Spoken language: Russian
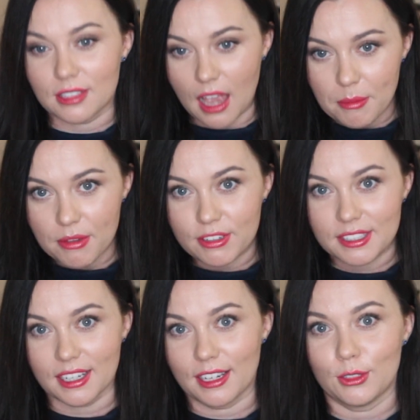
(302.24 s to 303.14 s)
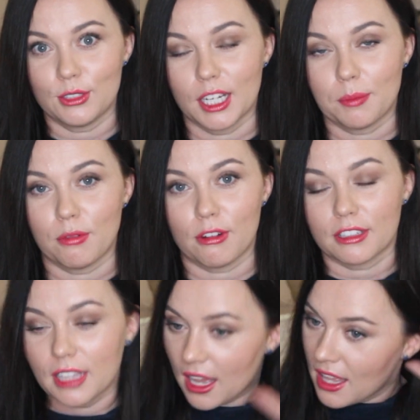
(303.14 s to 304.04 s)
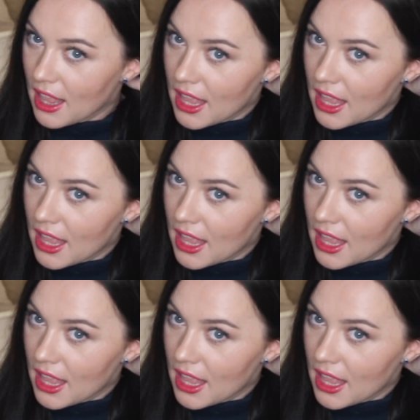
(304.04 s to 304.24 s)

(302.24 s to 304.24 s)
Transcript: сами высохли до тех пор. Да?